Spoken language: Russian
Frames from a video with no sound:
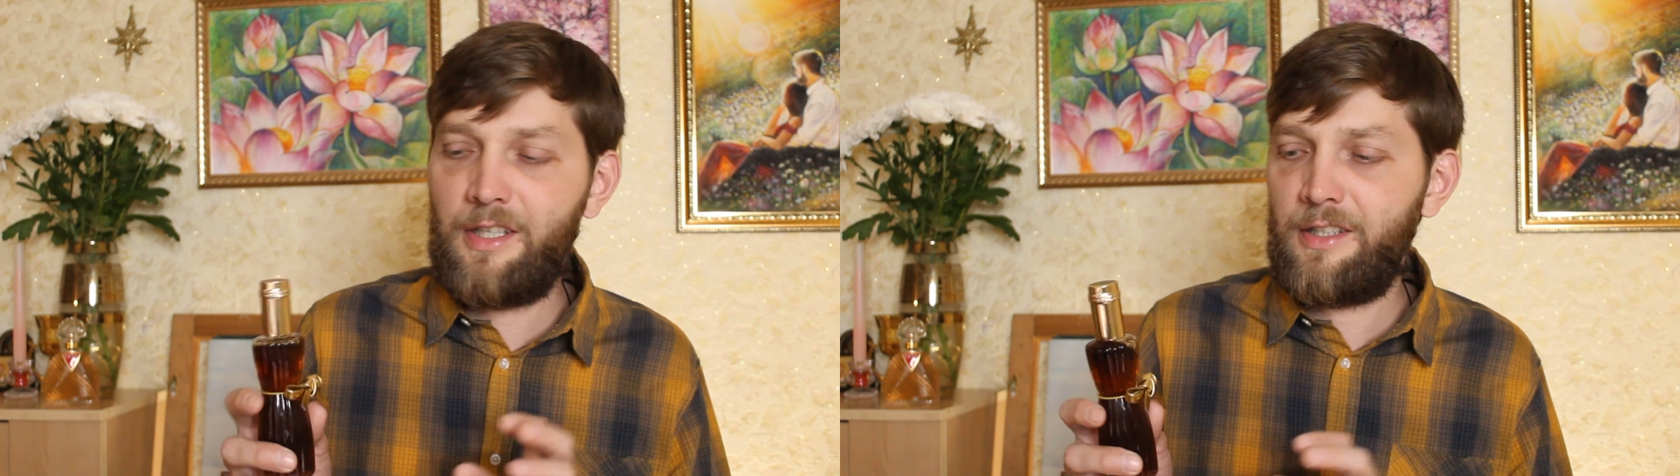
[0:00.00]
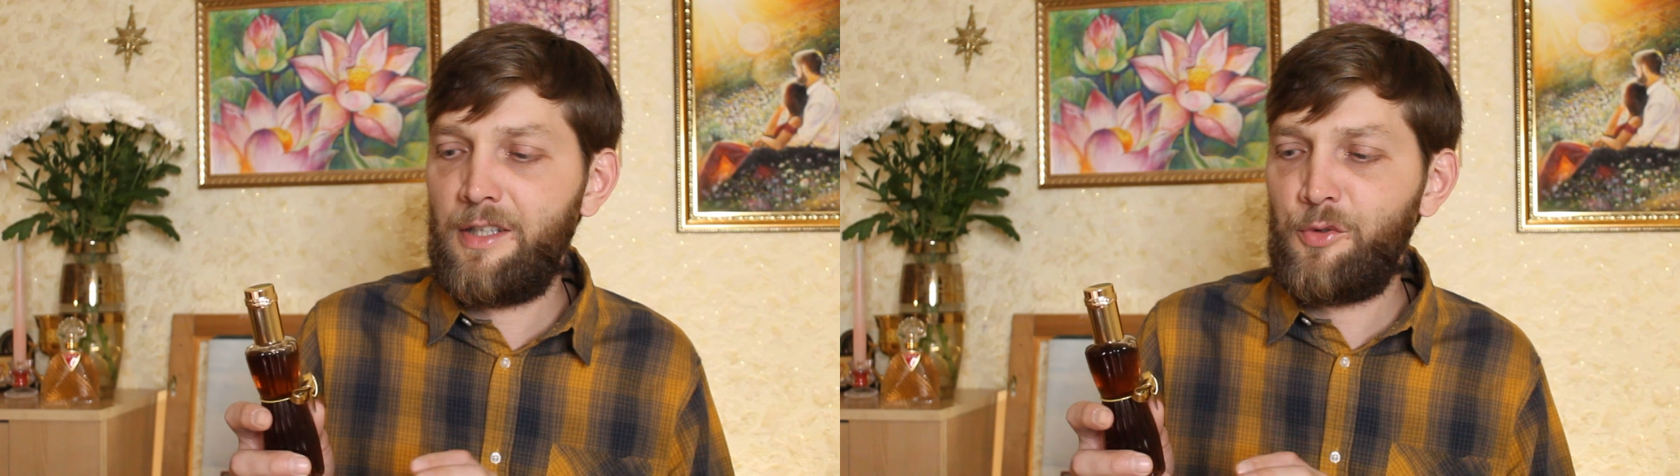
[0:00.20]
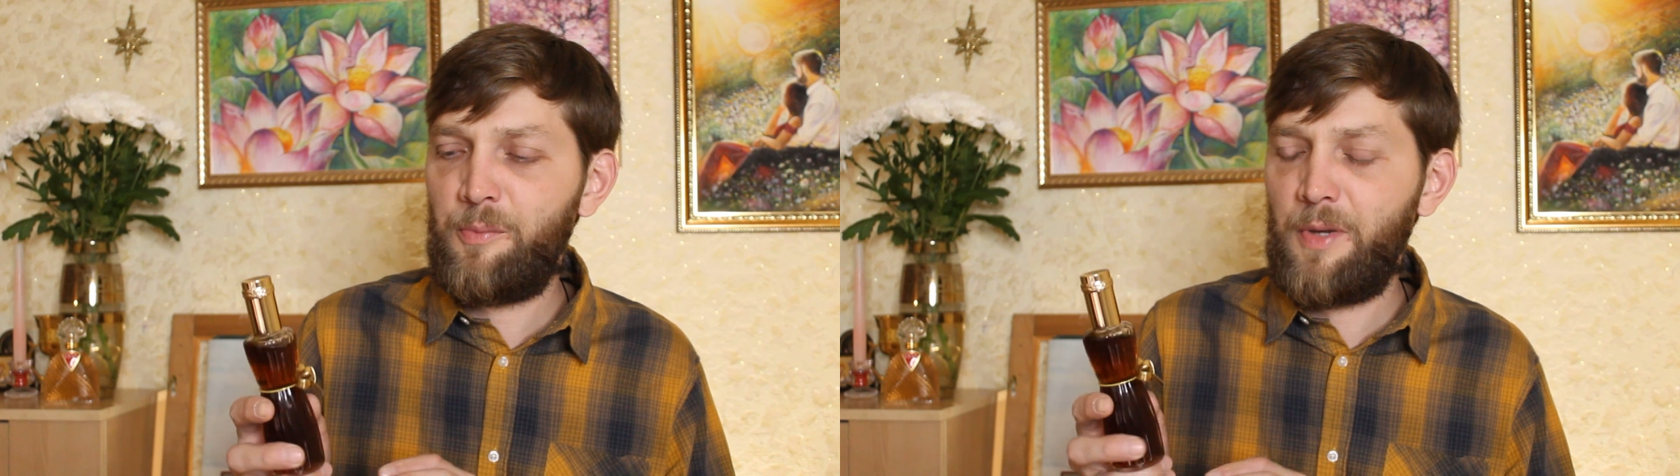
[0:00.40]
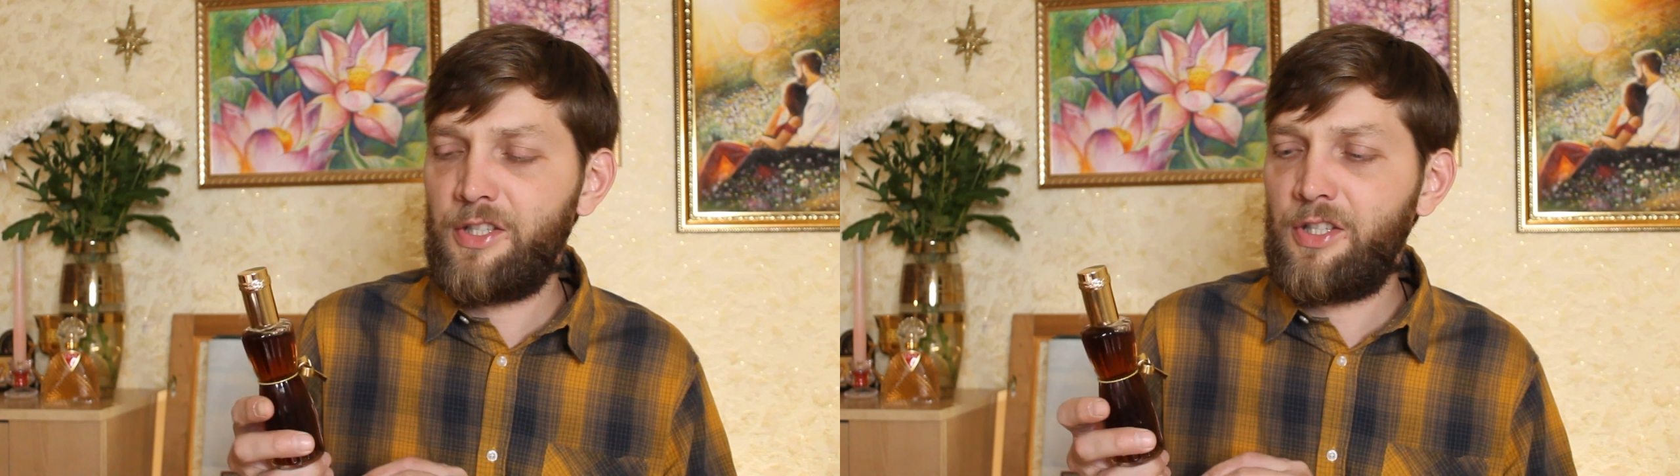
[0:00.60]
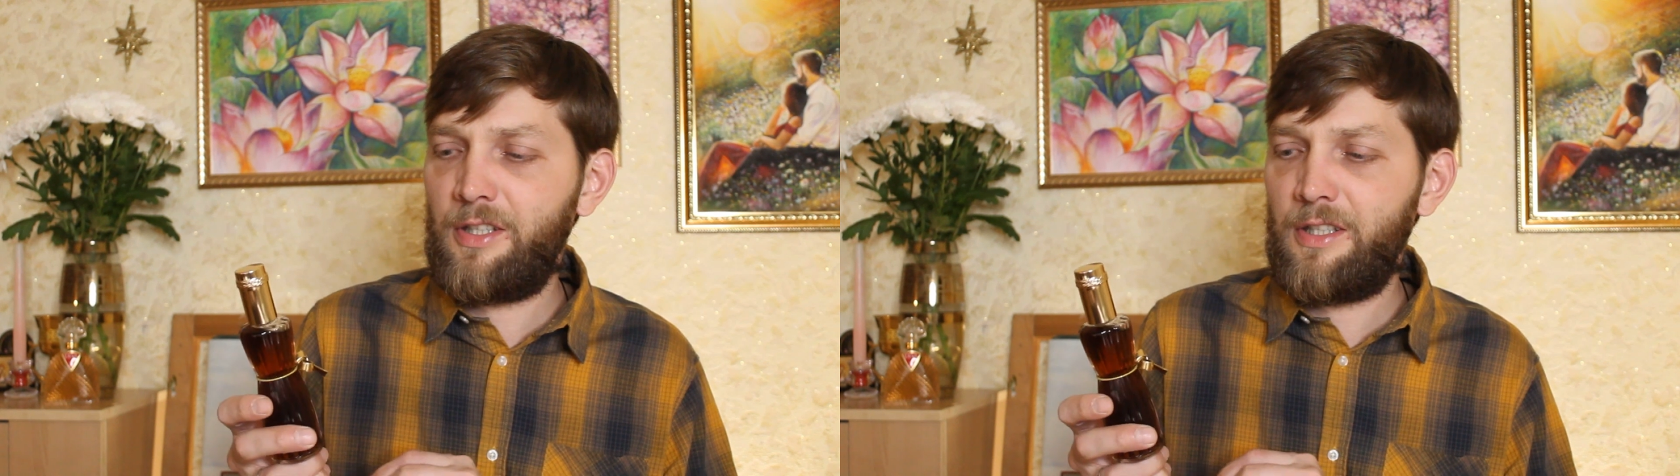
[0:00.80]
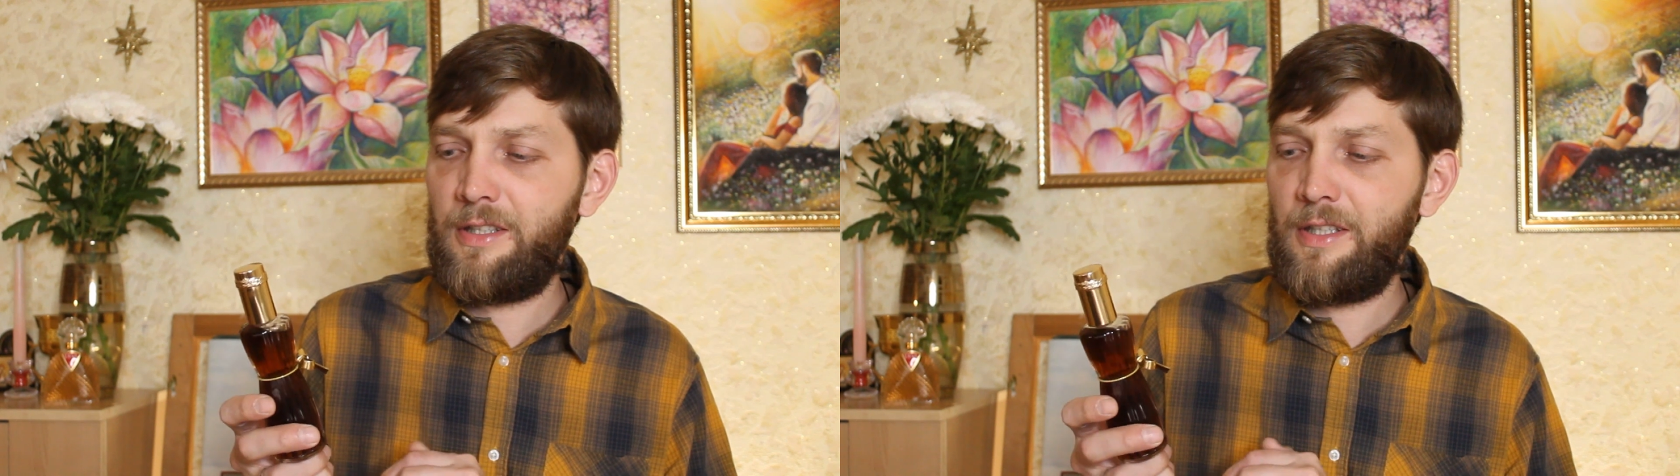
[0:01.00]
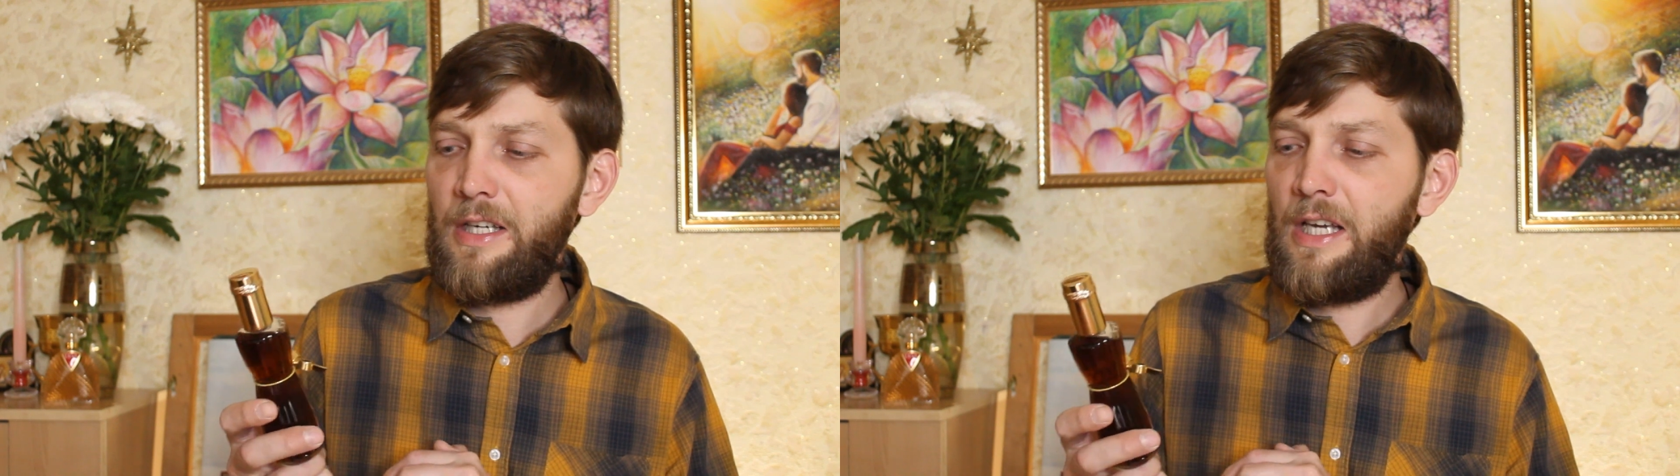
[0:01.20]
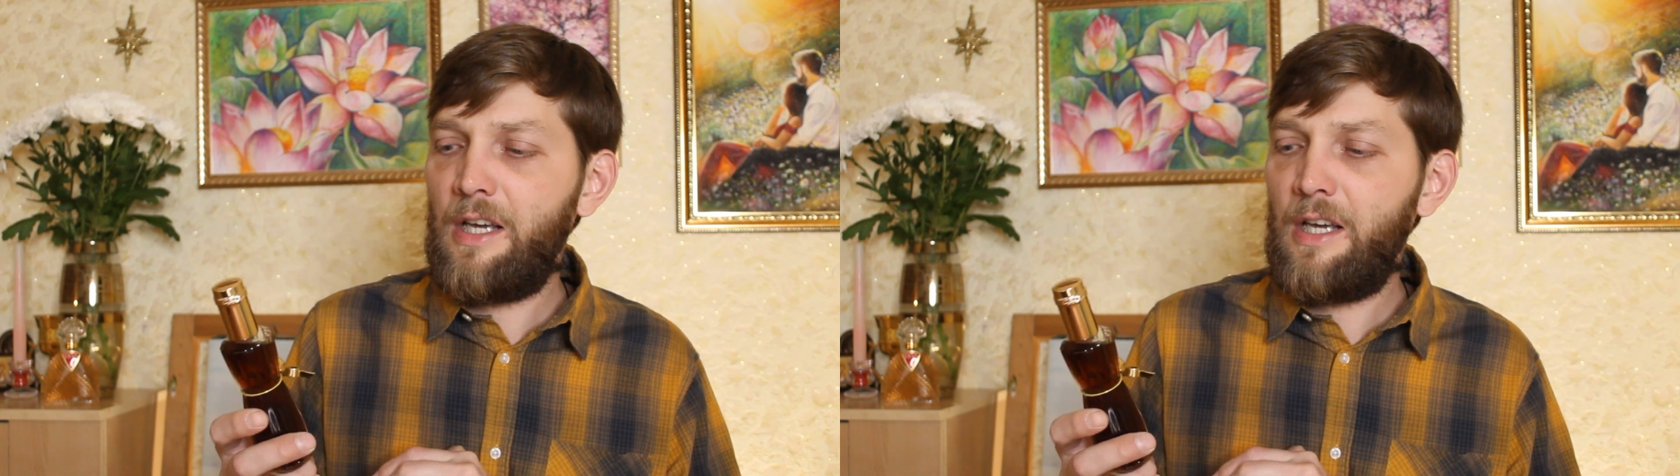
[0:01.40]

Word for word: Хотя, ну, опять же, таки это